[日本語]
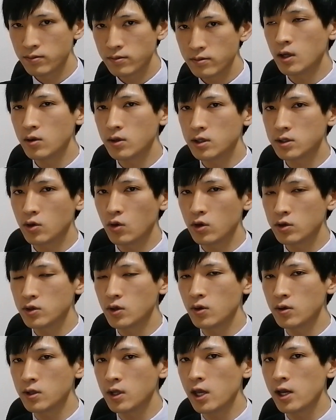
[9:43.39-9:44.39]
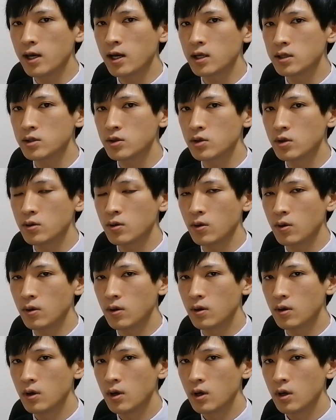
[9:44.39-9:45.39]
なので、その想定からする
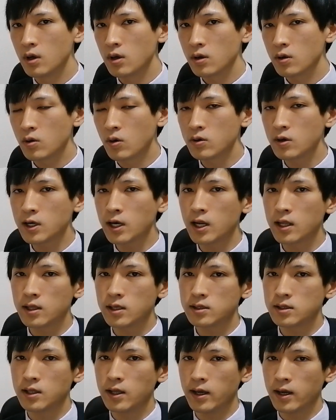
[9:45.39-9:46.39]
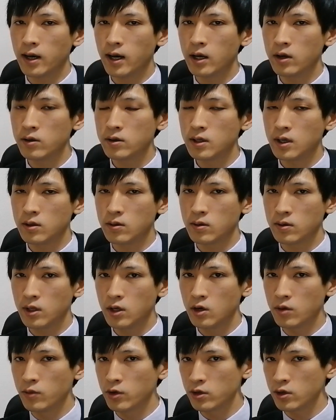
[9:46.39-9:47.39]
と、ここからですね、ある程度
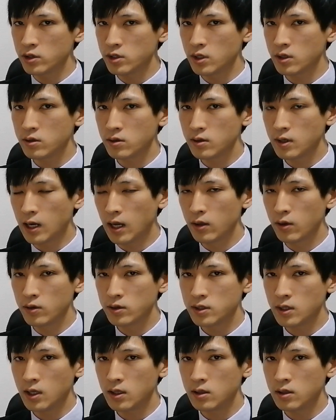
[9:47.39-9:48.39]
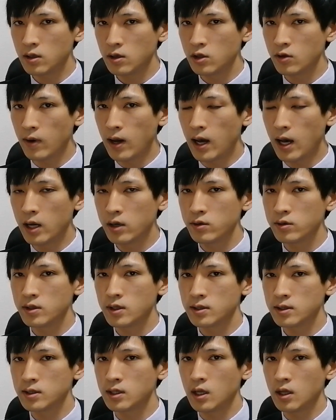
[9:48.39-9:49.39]
値を戻してくる可能性っていうのはあるん
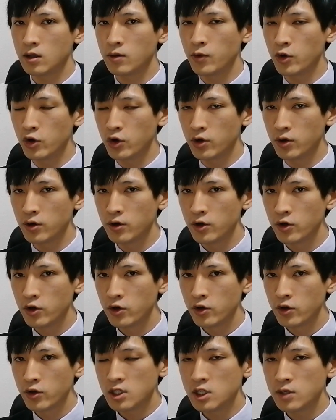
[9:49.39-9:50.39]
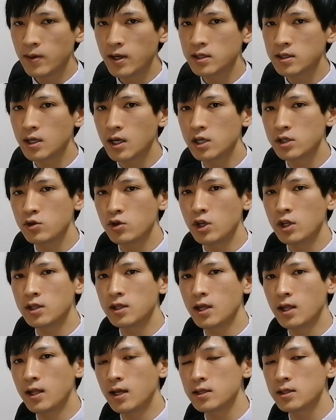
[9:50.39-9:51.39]
ですけれども、一番最初に
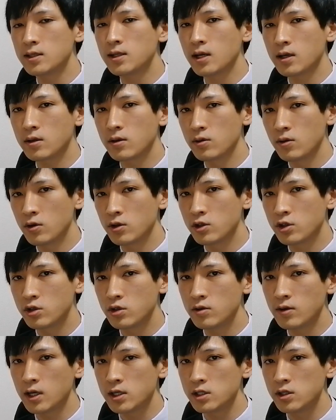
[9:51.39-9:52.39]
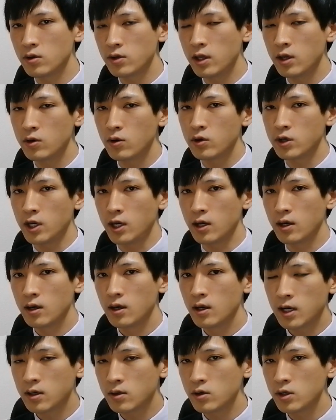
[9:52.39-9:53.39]
言ったナスダックの週足の値動き、
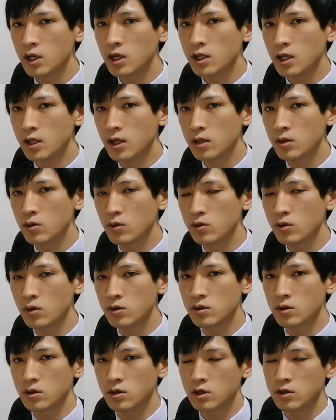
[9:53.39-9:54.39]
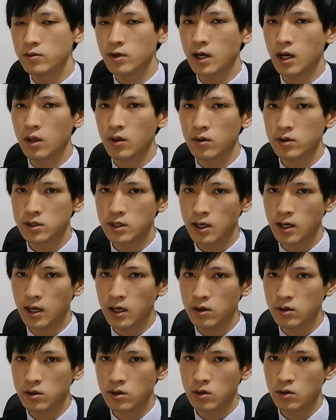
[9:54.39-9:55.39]
MacD でデッドクロスを組む可能性
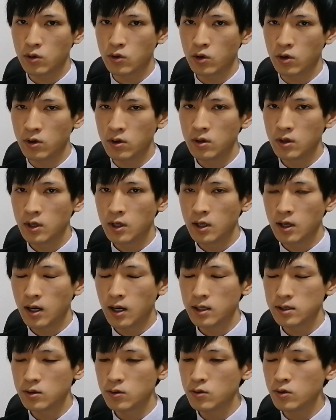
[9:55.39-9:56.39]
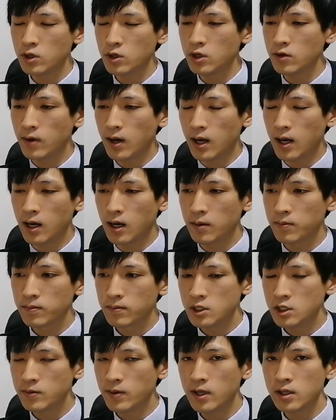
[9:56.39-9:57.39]
があるっていうところ、あそこには
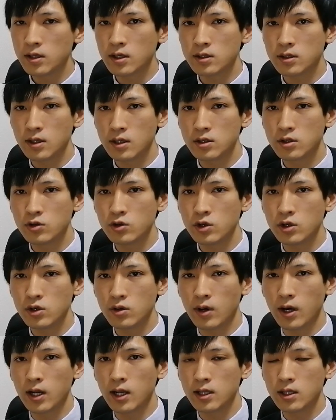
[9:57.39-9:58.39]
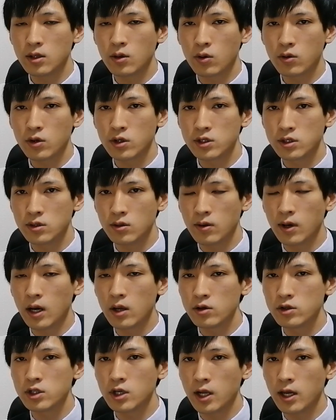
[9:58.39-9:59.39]
一番ですね、注意を払っておく必要が
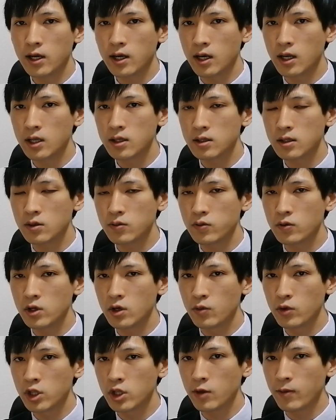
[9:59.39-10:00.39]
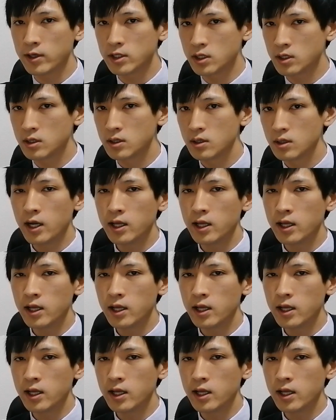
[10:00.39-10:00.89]
あるんじゃないかなっていうふうに思ってます。